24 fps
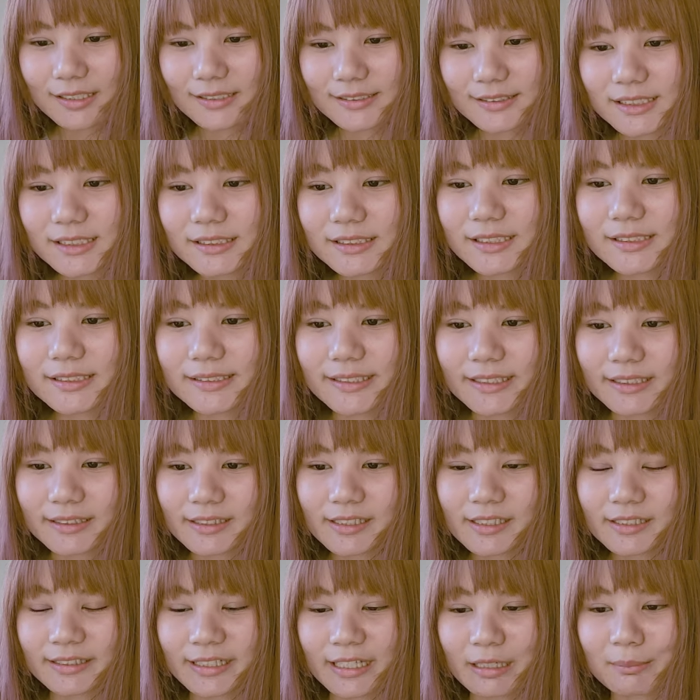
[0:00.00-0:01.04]
ซึ่งจริงๆ
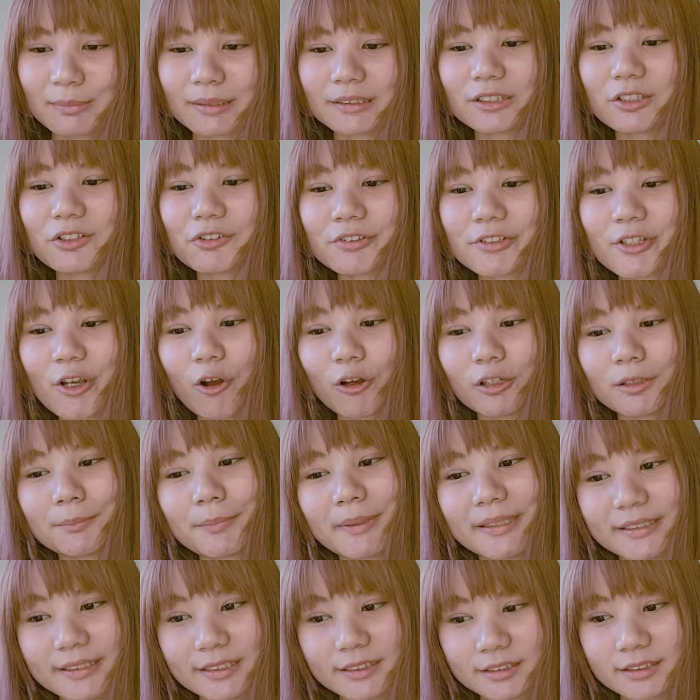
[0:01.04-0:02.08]
เรื่องนี้มันต้องย้อนไป
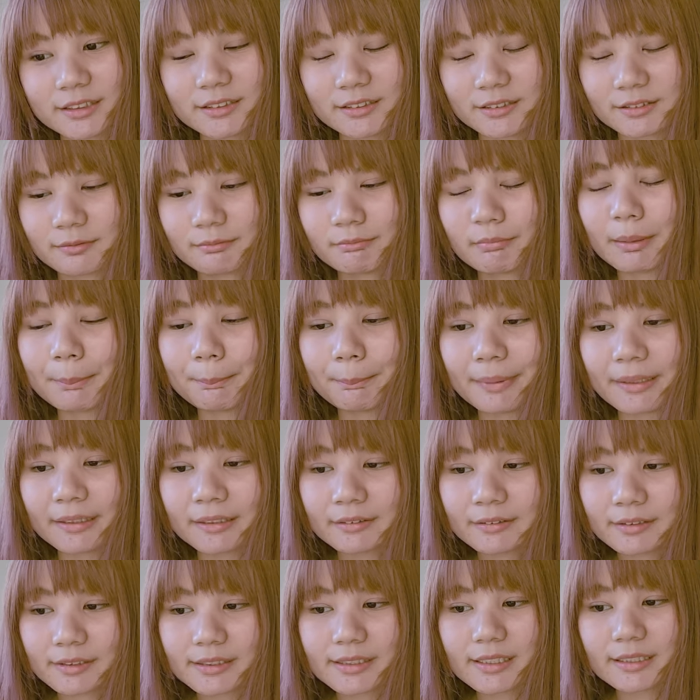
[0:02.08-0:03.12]
นิดนึงมันเป็น
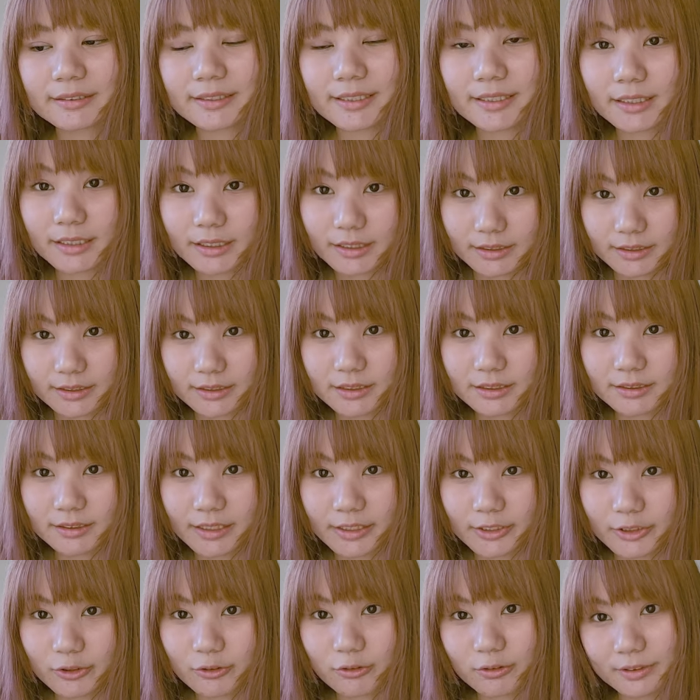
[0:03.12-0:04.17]
เรื่องที่เกิดขึ้นใน
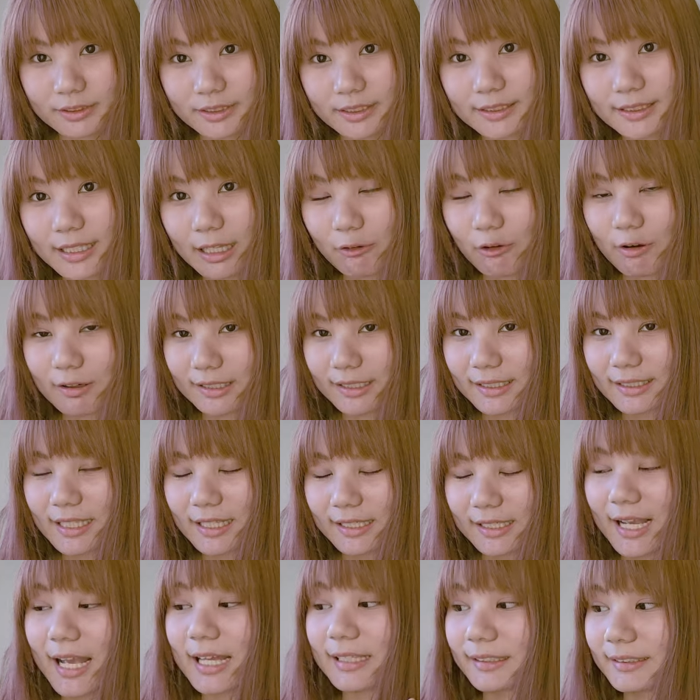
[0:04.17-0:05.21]
ช่วงที่เรากำลัง
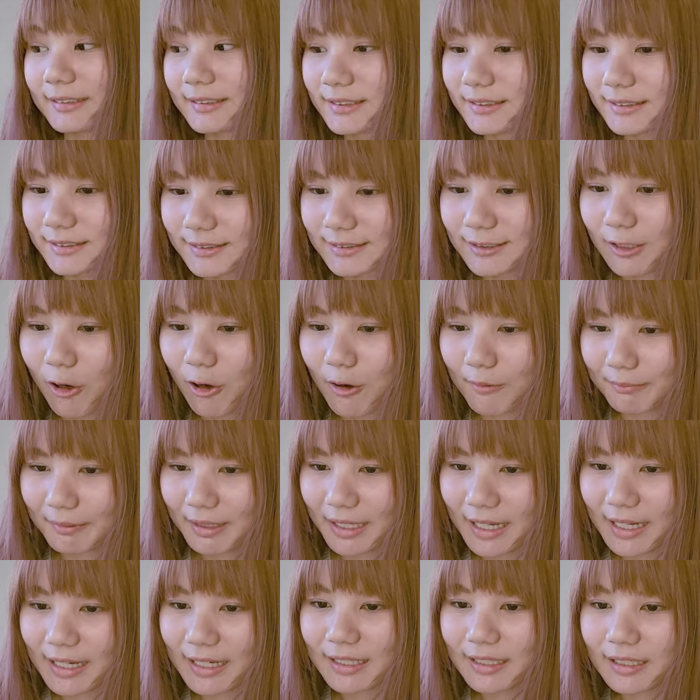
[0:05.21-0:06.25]
อ่านหนังสือสอบ
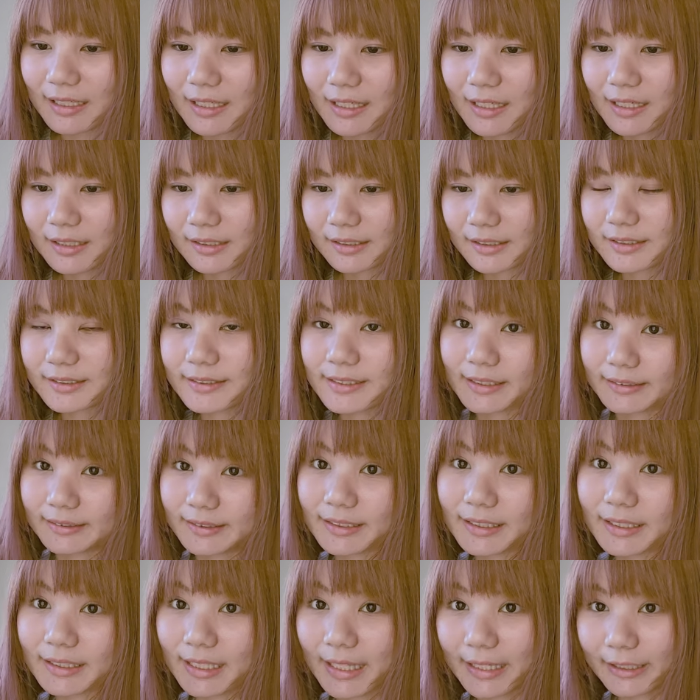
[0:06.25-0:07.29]
ค่ะคืออย่างที่
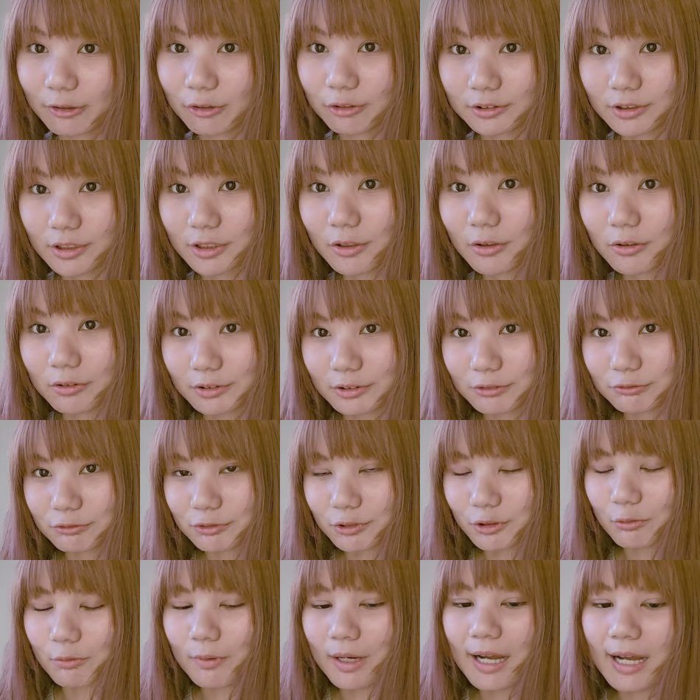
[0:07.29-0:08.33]
หลายๆคนก็คงรู้
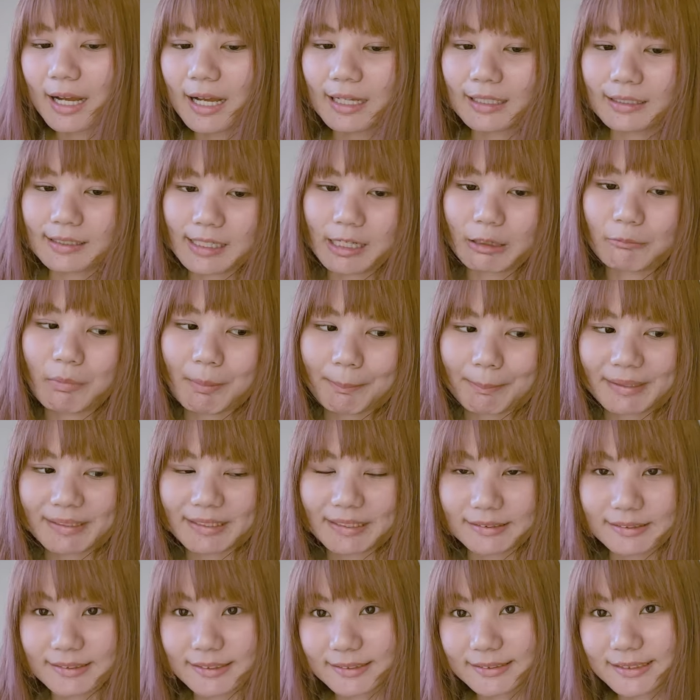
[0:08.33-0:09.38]
นะว่าเรามาเป็น
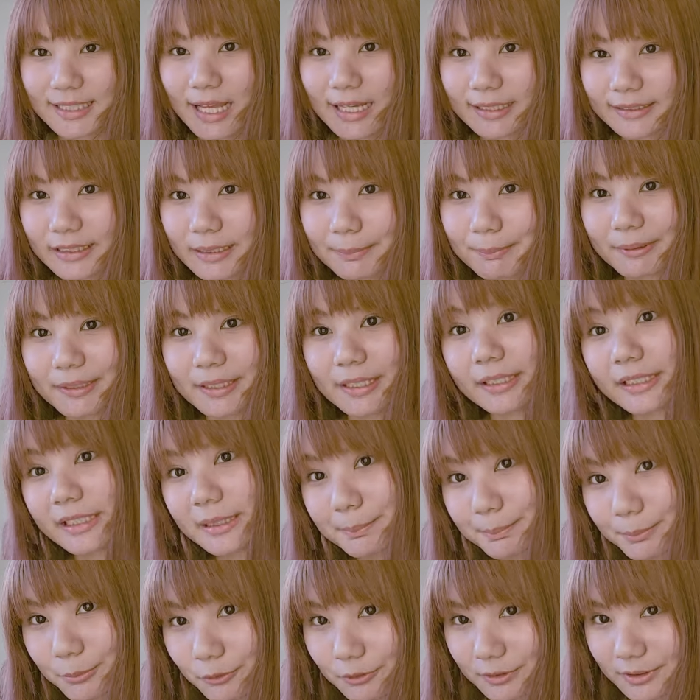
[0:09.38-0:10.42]
นักศึกษาที่ประเทศ
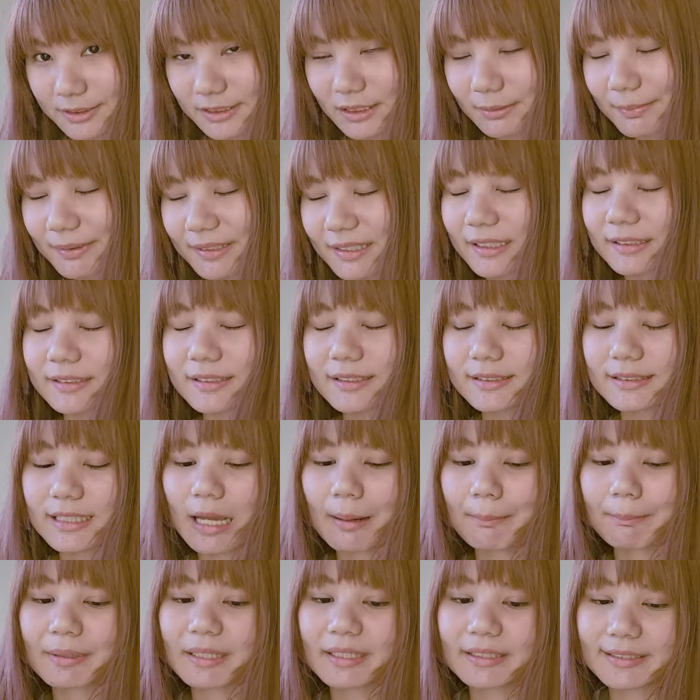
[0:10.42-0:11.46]
ญี่ปุ่นซึ่งเป็นนักศึกษา
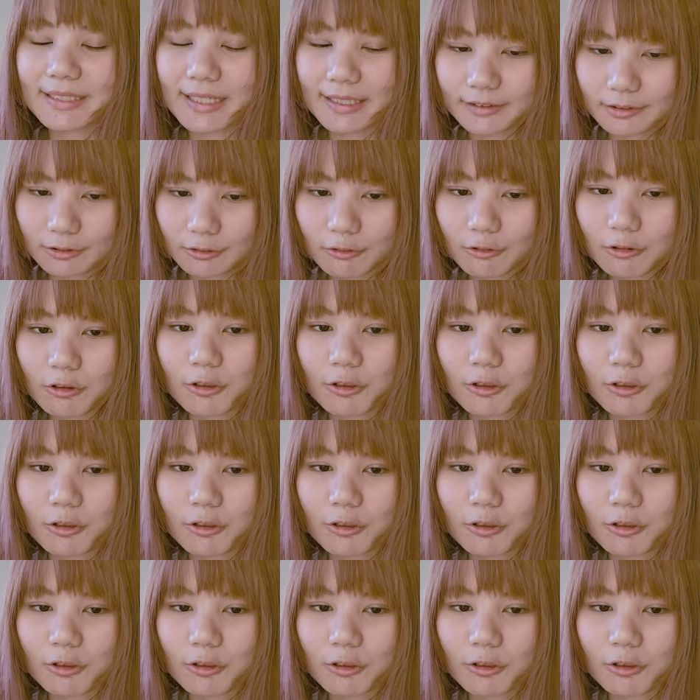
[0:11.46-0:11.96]
ปริญญาโท